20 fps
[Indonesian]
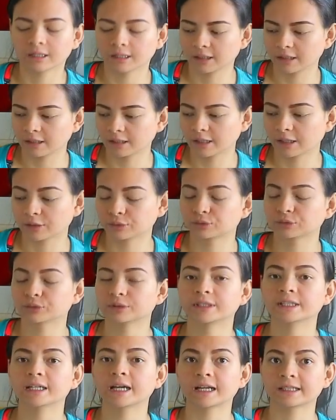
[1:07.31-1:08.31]
uh,
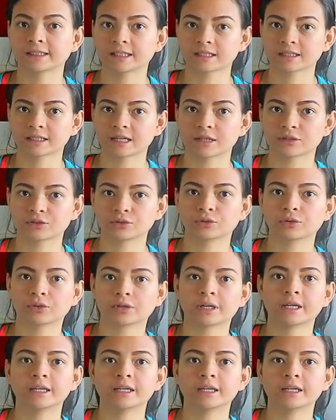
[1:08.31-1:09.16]
langsung di atas kasur